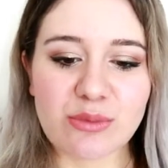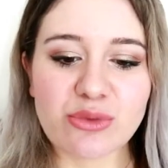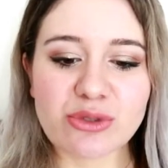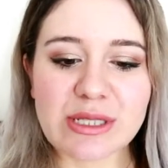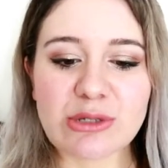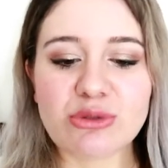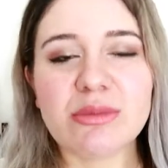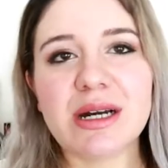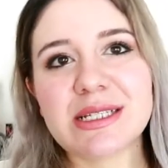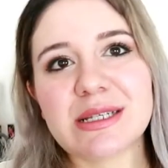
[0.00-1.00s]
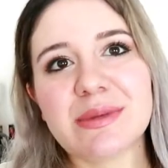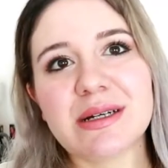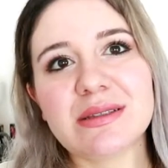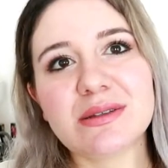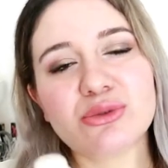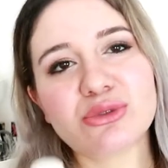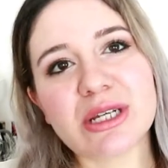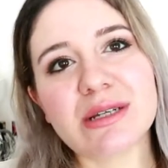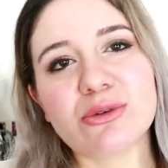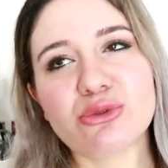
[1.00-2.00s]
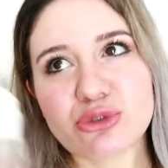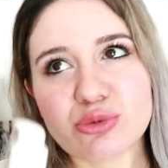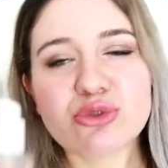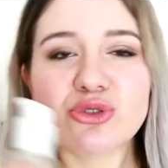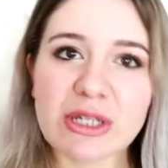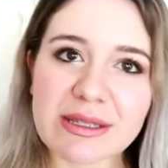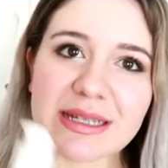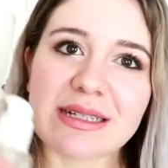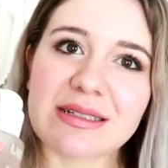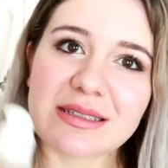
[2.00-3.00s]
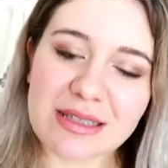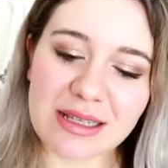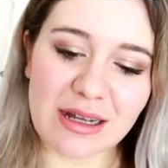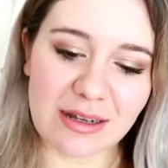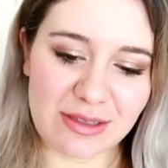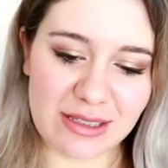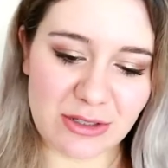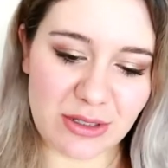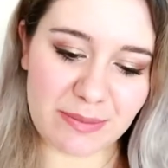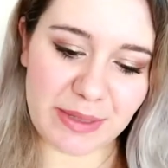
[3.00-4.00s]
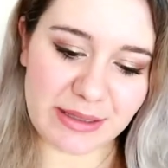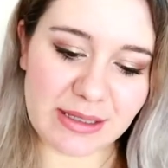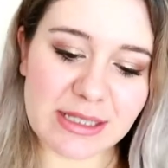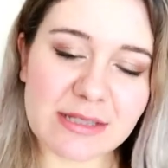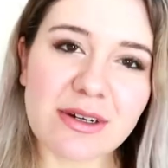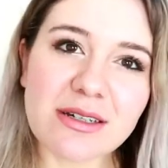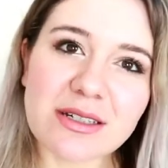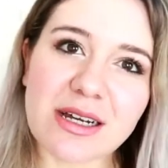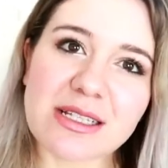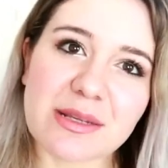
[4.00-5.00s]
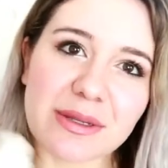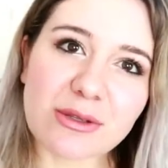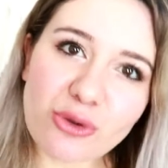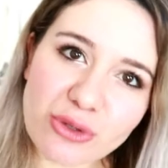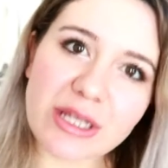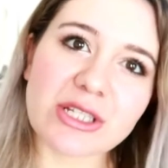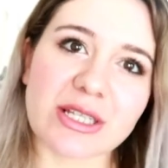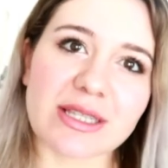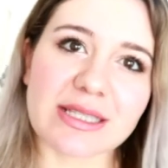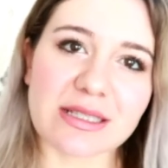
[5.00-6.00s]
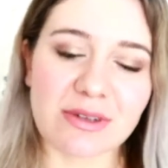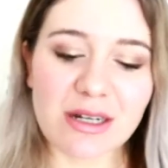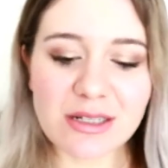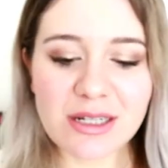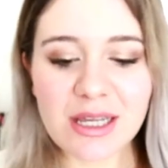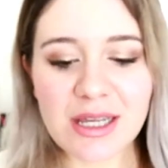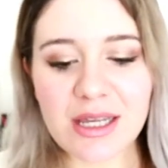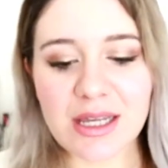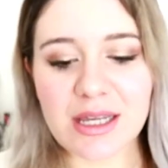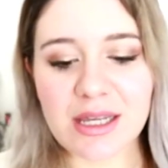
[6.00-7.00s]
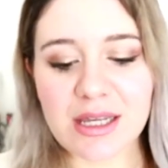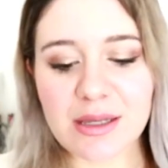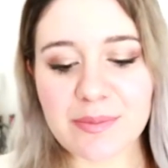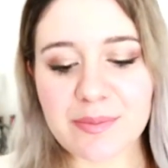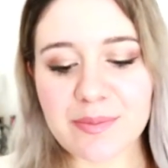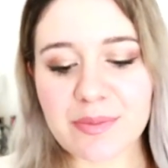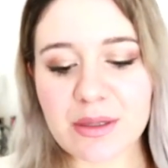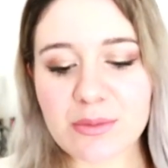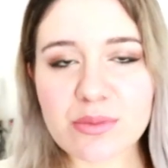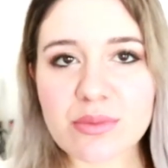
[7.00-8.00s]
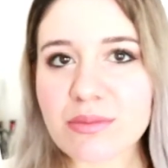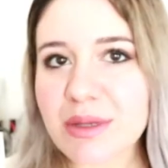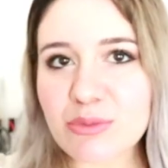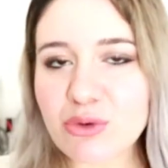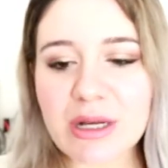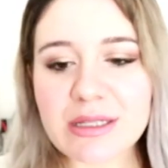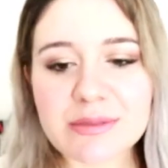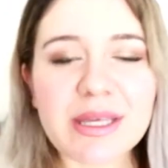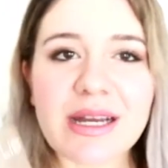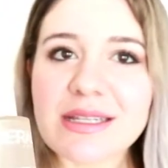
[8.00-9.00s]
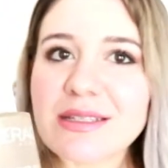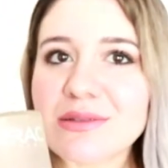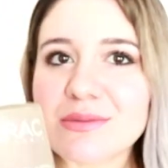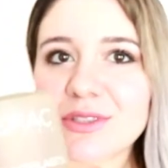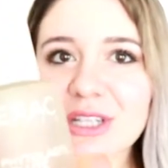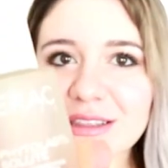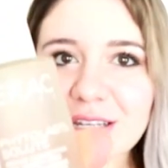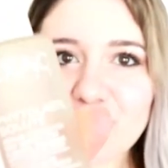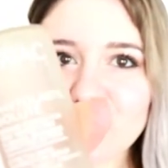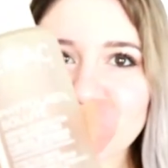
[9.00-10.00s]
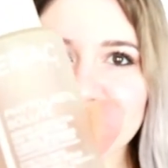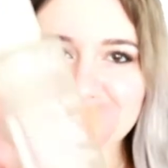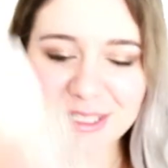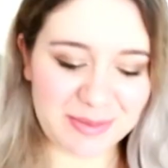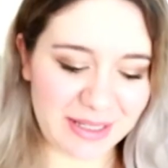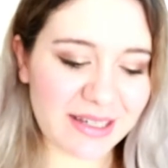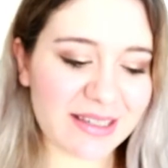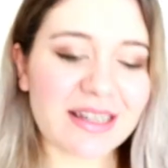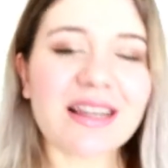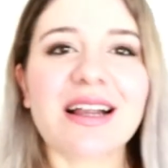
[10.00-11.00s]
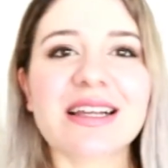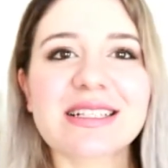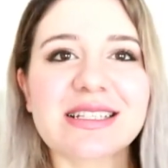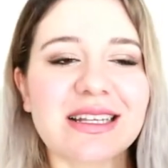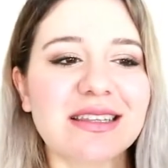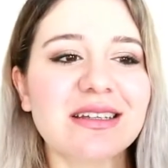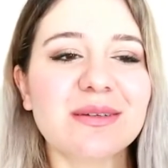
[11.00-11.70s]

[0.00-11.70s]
Bu serum aynı zamanda oluşan, oluşmuş çatlakları da tedavi edici bir etkisi var. Aynı zamanda önleyici etkisi var. Ee, memnun kaldım. Yani çatlak oluşmadı şimdiye kadar. Arkasından